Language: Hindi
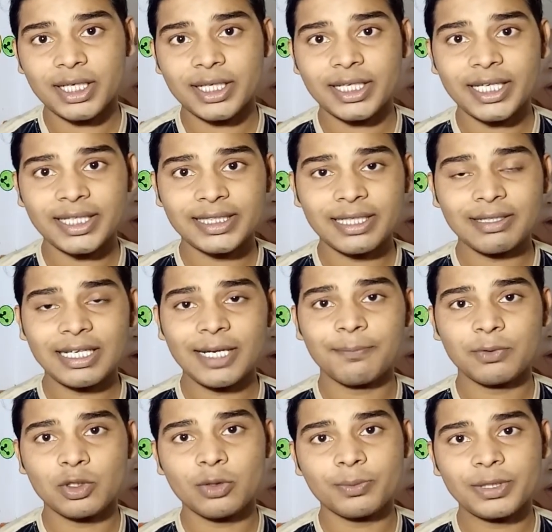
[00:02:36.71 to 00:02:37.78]
करेंगे या
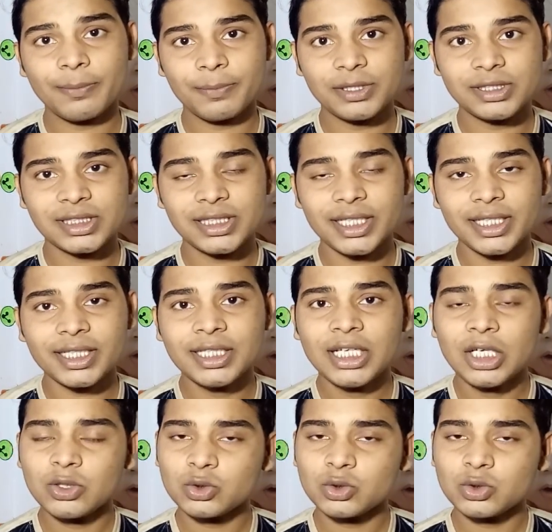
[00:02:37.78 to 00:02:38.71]
लैपटॉप या पीसी है